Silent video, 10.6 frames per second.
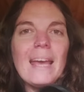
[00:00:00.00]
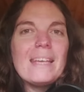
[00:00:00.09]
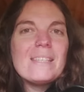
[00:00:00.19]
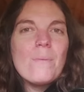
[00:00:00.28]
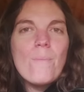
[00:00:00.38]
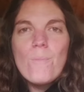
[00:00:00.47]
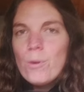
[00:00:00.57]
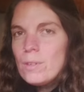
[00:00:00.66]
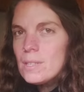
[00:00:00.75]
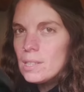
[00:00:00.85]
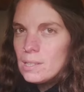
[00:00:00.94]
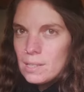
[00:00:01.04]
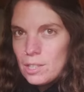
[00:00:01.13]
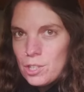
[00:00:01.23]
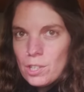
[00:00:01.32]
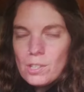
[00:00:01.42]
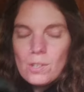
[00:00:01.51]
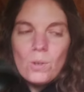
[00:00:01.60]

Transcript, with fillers: Es muy sencillo,